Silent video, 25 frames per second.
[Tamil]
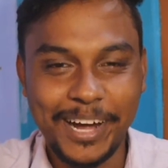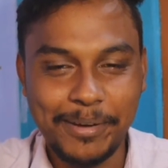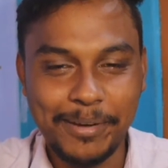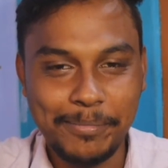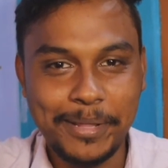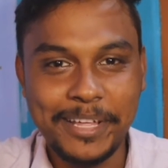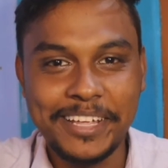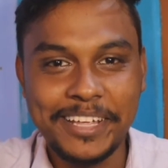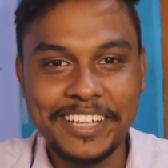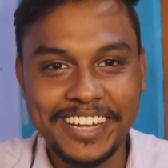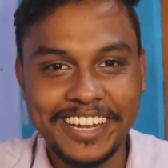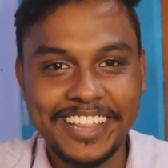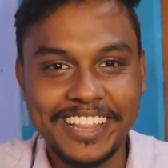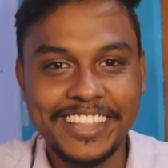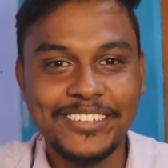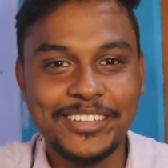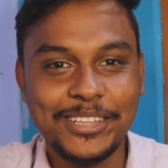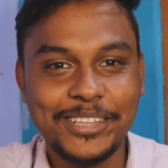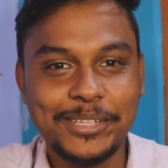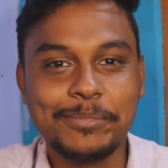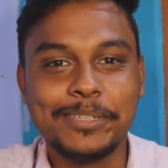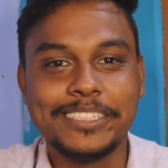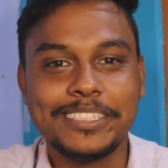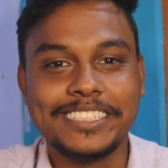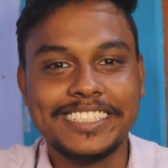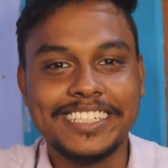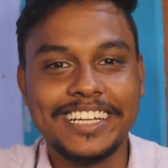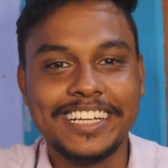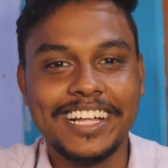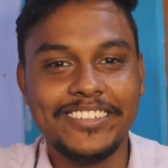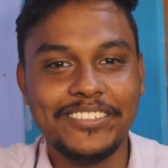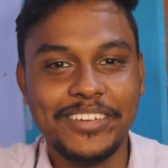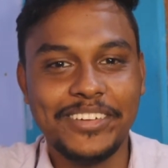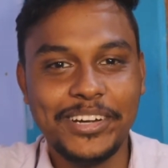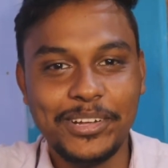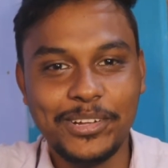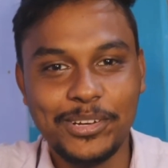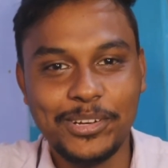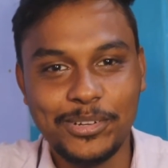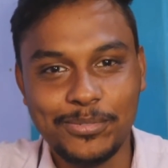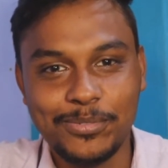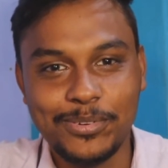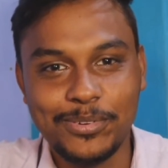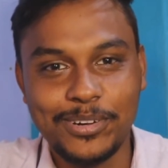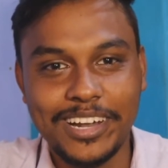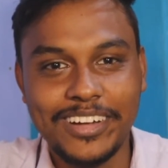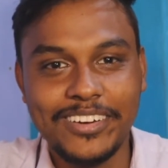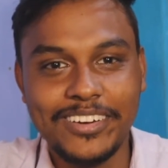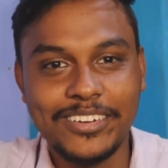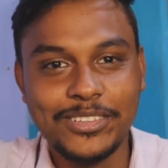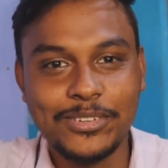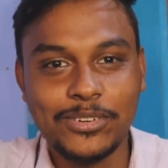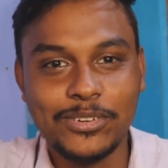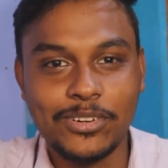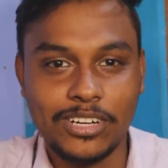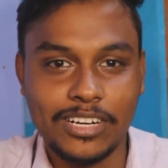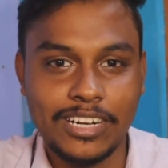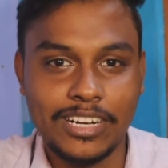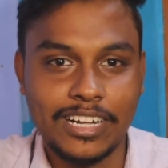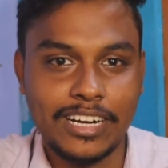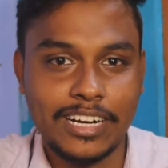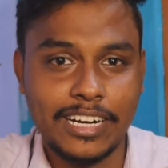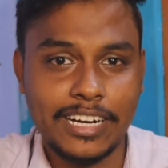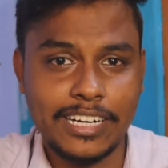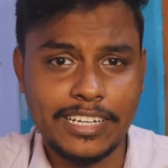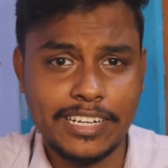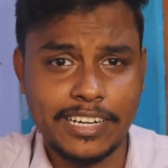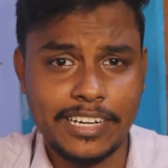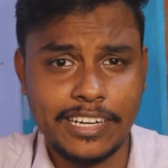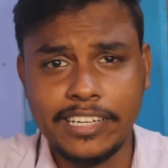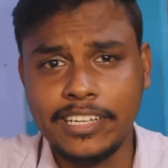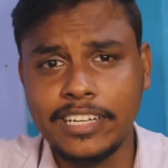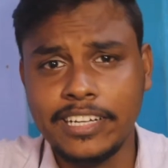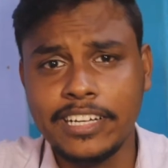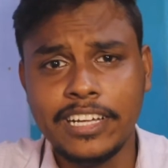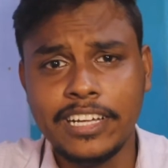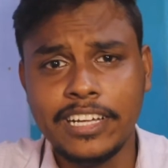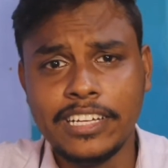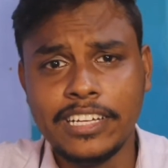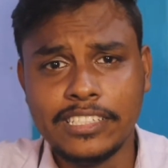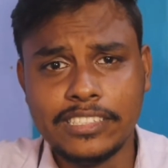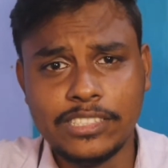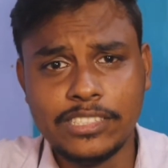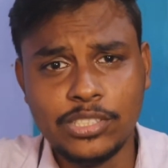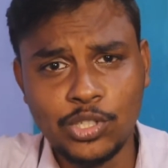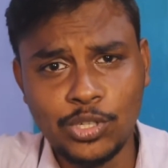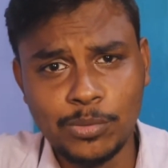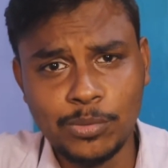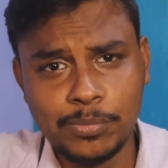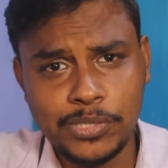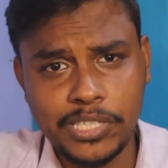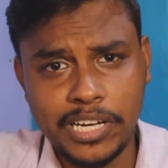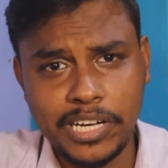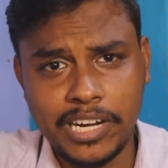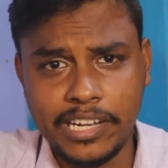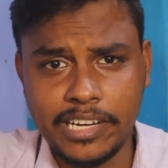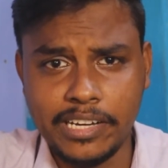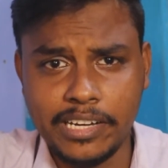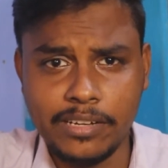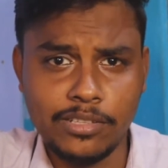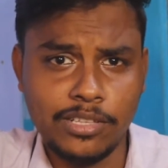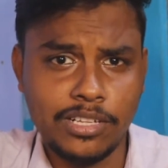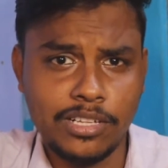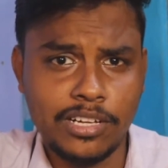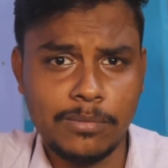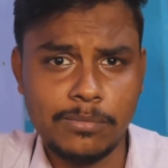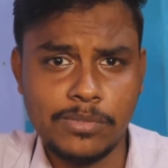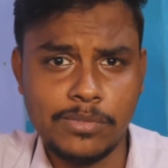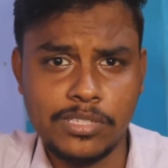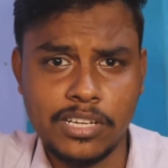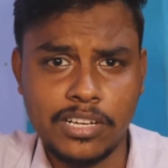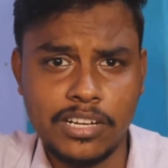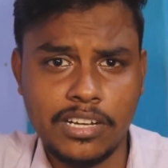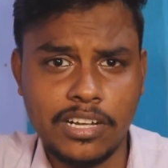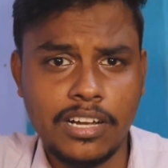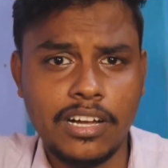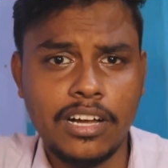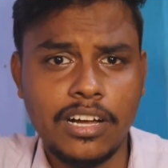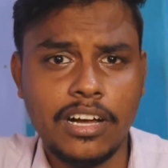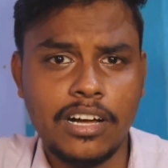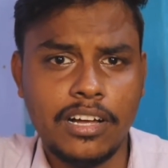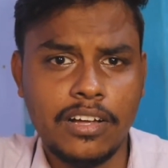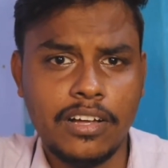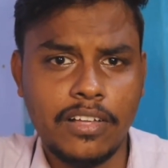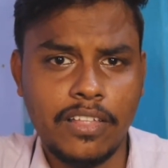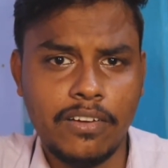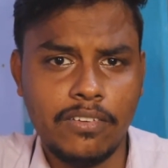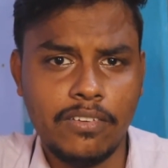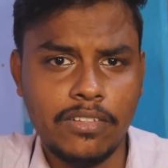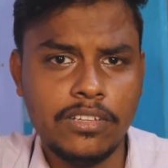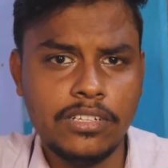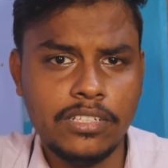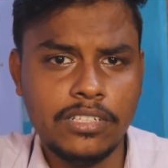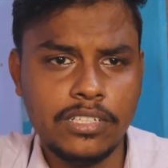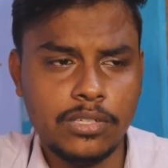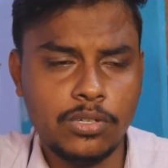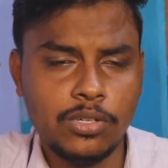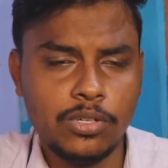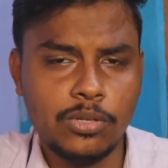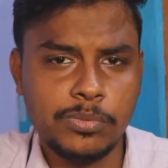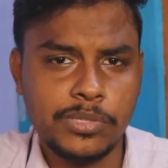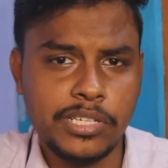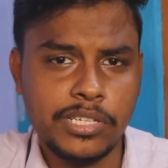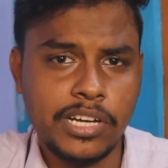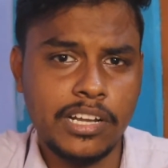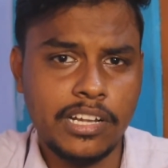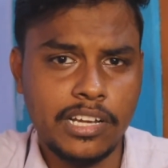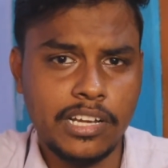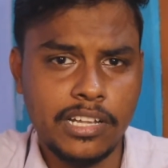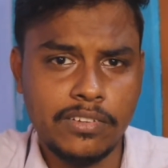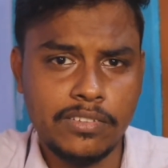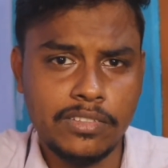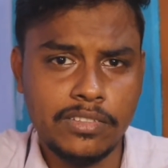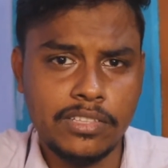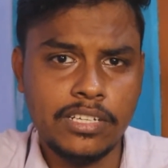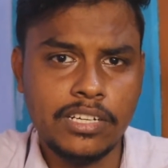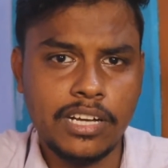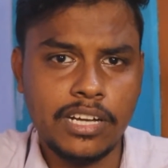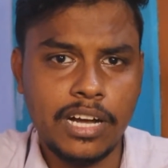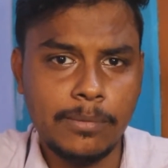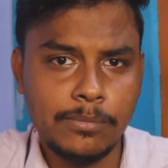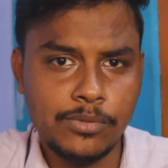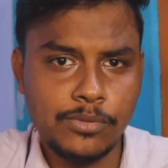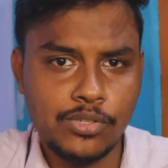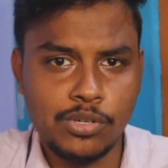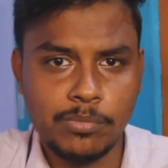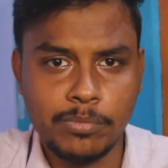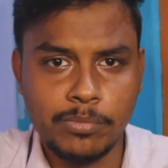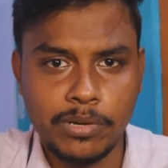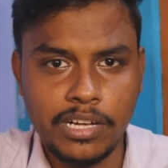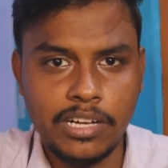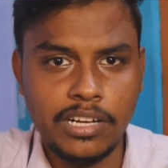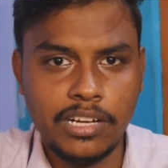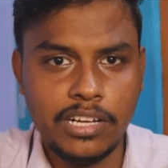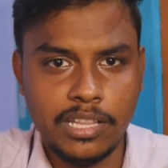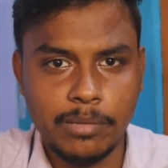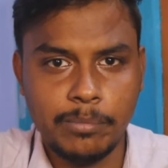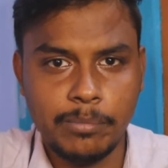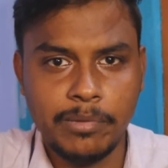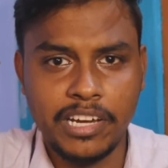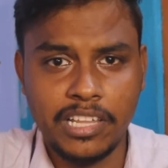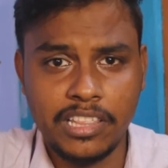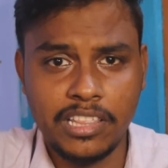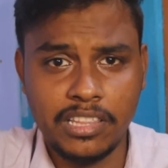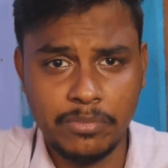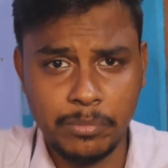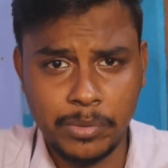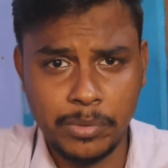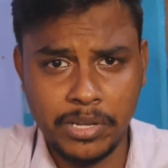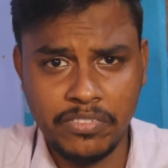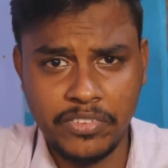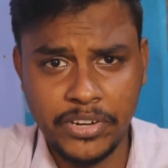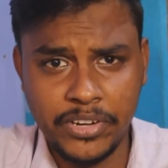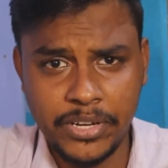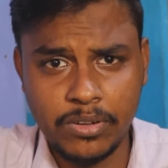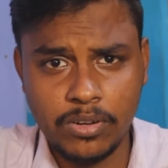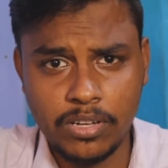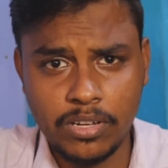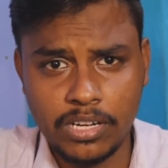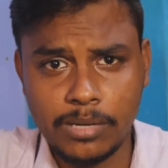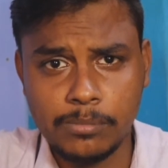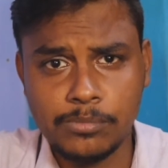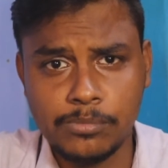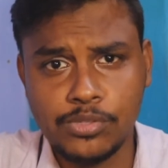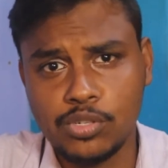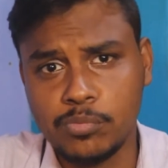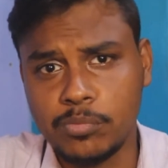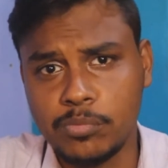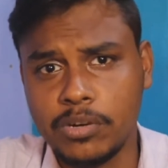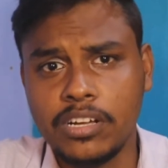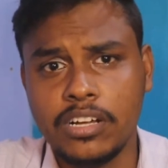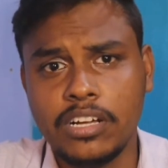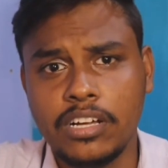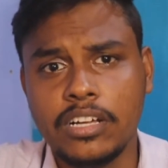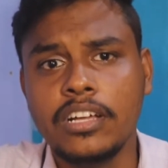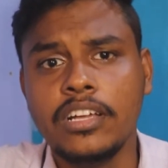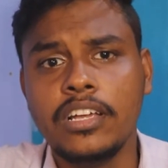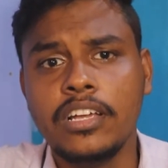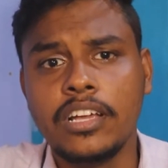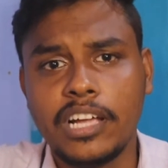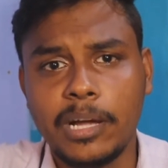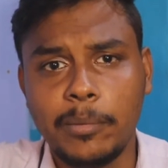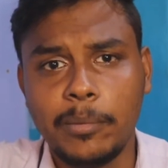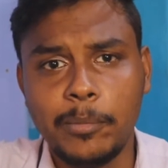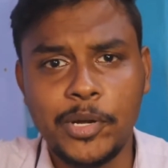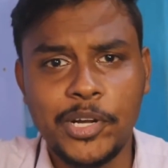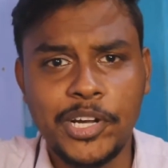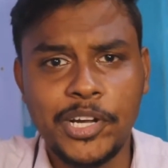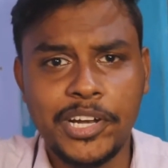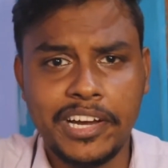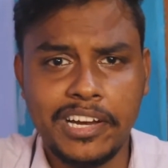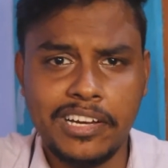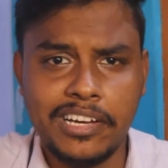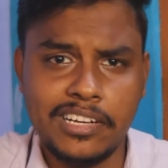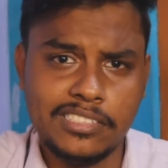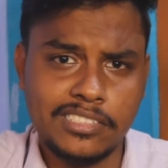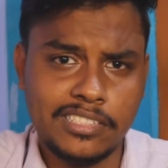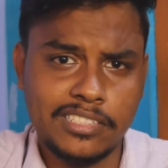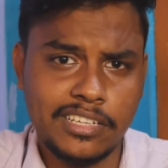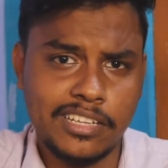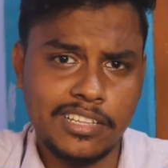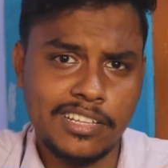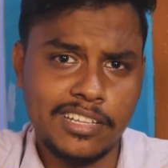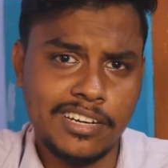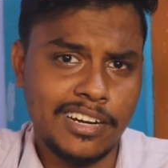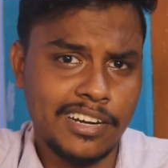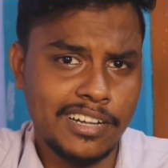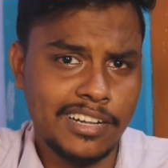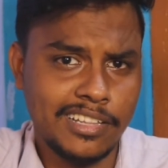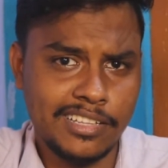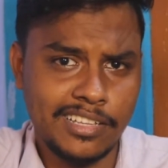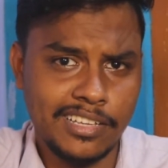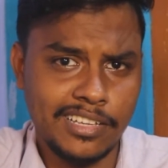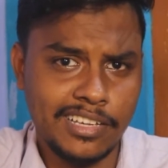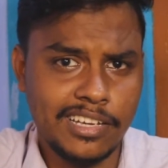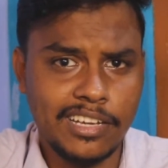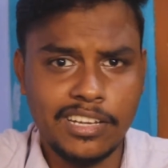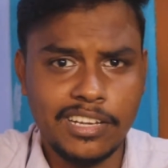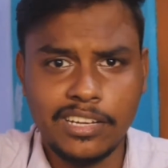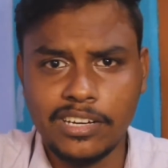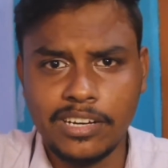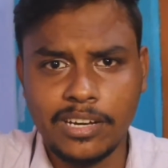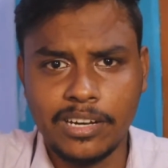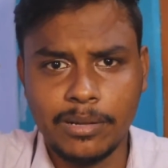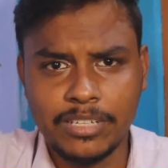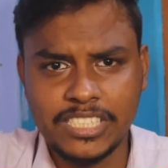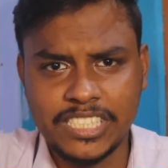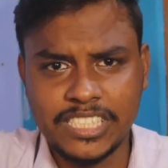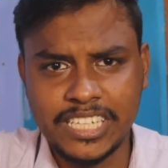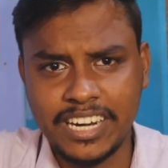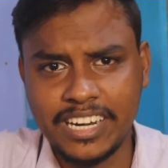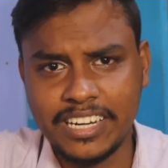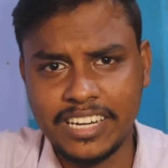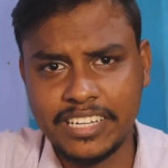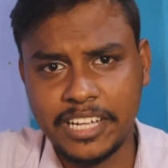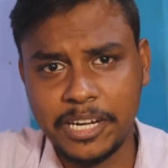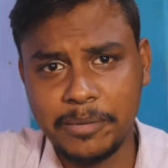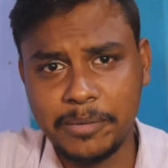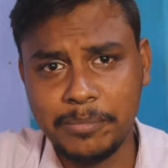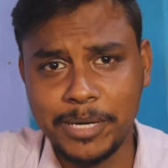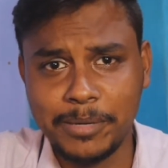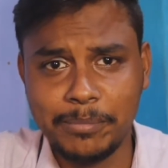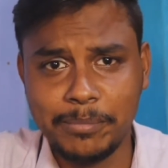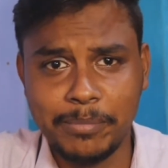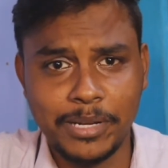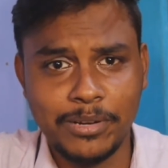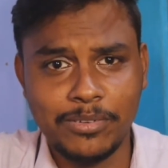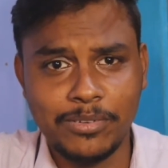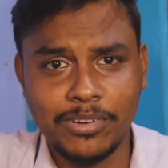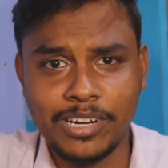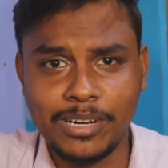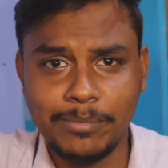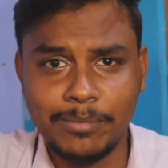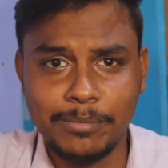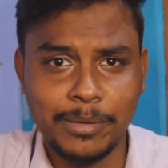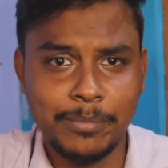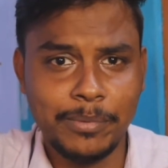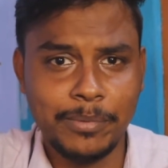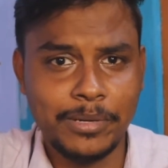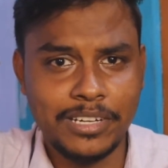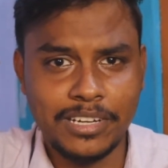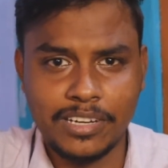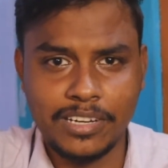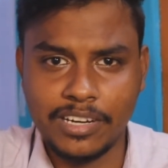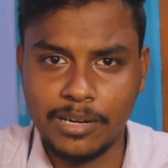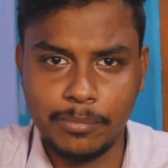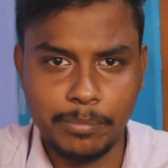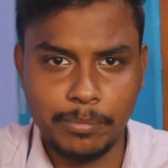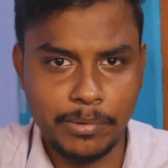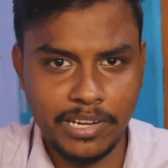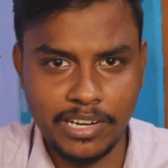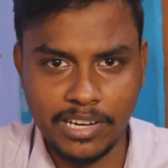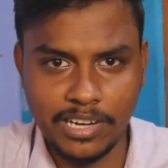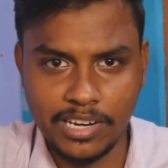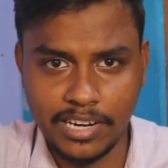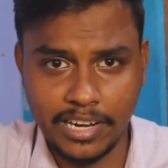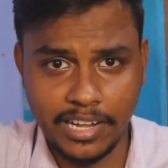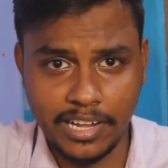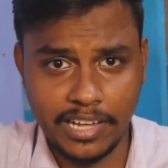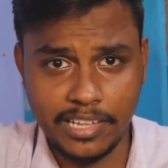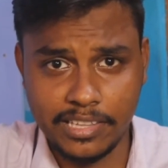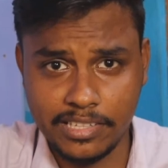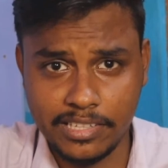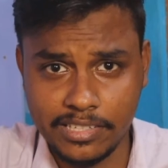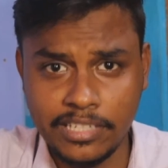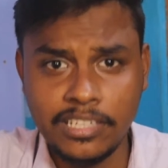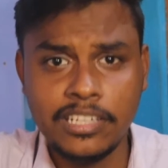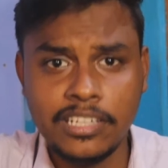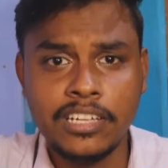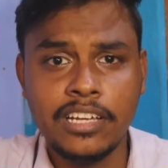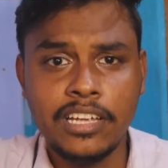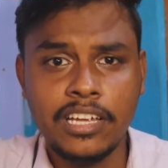அப்படிங்கிறத வந்து பார்த்தீங்கன்னா வீடியோவில் ஃபுல்லாக வந்து உங்களுக்கு நான் காட்டுறேன் யூடியூப் சேலரியை வந்து காமிச்சிங்கன்னா அதாவது யூடியூப் சேலரியை வந்து காமிச்சோம்னா அந்த மாதிரி இந்த மாதிரி வீடியோவில் காமிச்சோம்னா கம்யூனிட்டி கைட்லைன்ஸுக்கு எதிரானது நம்ம சேனலை டெர்மினேட் பண்ணிடுவாங்க அப்படி அப்படின்றாங்க அப்படிலாம் கிடையாது